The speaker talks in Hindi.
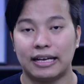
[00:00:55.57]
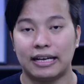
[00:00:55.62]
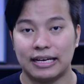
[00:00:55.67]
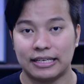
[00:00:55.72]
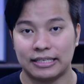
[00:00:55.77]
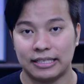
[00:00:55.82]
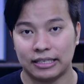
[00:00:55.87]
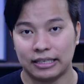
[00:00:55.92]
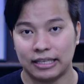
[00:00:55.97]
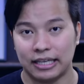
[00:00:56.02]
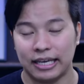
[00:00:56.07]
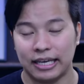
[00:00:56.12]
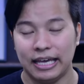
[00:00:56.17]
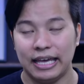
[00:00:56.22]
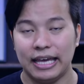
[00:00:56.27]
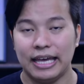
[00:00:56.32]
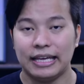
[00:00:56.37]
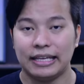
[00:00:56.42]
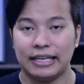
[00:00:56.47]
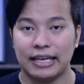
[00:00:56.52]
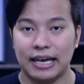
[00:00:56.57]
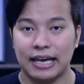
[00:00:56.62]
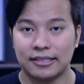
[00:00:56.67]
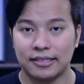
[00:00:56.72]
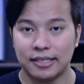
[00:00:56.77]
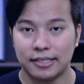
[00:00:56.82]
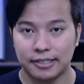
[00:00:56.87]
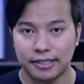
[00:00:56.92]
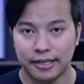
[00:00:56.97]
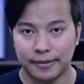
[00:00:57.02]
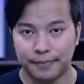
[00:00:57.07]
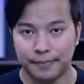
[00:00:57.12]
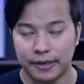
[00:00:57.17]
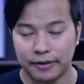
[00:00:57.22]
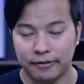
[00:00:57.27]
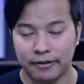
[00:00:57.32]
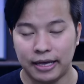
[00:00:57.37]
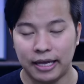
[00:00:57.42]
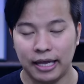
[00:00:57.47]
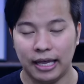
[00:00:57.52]
कर सकते हैं क्या ऐसा
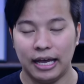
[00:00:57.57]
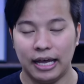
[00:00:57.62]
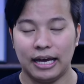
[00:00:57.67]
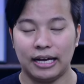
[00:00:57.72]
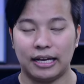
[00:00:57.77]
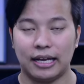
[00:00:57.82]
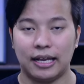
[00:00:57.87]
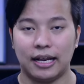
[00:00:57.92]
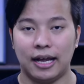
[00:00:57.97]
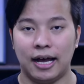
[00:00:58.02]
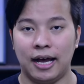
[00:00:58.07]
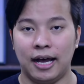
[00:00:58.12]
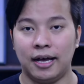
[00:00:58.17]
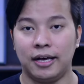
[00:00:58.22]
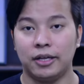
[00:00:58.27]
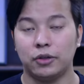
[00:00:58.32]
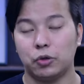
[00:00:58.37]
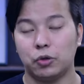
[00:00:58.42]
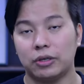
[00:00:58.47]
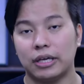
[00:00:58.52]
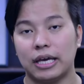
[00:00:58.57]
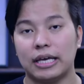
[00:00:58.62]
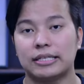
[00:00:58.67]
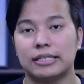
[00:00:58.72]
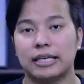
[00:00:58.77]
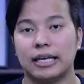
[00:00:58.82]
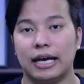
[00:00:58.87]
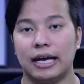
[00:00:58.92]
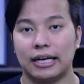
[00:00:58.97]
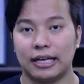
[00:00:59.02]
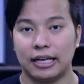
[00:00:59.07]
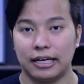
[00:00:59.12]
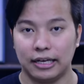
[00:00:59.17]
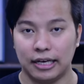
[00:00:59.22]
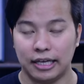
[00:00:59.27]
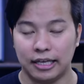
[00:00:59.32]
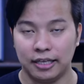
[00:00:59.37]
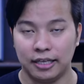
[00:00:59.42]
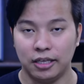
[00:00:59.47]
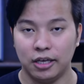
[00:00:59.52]
संभव है अगर हाँ तो कैसे अगर
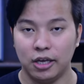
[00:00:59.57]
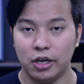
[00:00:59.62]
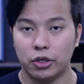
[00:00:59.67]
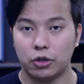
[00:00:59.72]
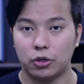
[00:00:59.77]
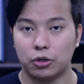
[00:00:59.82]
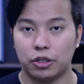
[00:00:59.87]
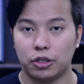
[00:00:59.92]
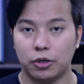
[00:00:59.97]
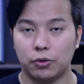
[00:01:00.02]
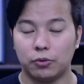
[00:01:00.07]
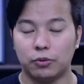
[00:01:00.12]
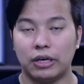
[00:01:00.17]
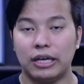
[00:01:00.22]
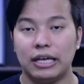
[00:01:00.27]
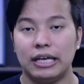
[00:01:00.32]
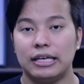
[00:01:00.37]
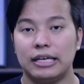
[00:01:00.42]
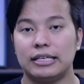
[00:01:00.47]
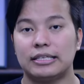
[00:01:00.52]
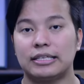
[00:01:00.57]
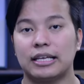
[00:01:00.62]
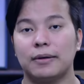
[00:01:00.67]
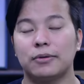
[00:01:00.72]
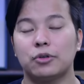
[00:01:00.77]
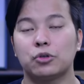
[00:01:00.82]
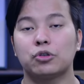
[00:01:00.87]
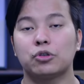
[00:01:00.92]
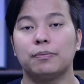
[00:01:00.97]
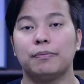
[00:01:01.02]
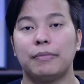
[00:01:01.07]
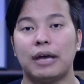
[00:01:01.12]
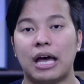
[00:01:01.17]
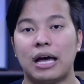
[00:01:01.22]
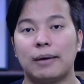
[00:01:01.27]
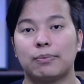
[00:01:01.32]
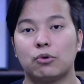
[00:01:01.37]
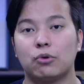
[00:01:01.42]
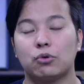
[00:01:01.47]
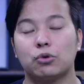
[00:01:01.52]
नहीं तो क्यों इसके अलावा दोस्तों मैं
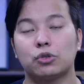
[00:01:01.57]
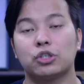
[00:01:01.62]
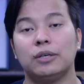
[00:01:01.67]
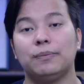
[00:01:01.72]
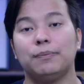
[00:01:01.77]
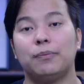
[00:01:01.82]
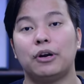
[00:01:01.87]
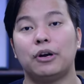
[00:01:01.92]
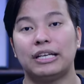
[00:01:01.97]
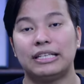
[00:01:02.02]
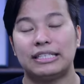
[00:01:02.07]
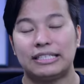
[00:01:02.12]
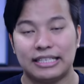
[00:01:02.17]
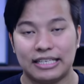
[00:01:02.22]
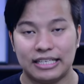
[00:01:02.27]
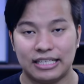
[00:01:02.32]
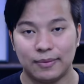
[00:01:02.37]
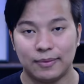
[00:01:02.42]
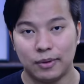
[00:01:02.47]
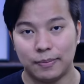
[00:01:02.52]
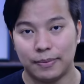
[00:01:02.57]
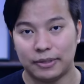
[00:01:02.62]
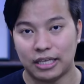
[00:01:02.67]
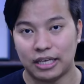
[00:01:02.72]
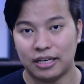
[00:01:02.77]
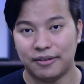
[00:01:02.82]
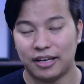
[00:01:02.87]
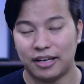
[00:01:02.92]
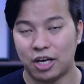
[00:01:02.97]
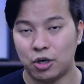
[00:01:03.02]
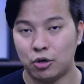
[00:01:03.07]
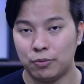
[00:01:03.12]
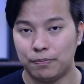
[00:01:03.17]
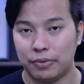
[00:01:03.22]
आपको कुछ इंपॉर्टेंट चीज़ें भी बताने वाला हूँ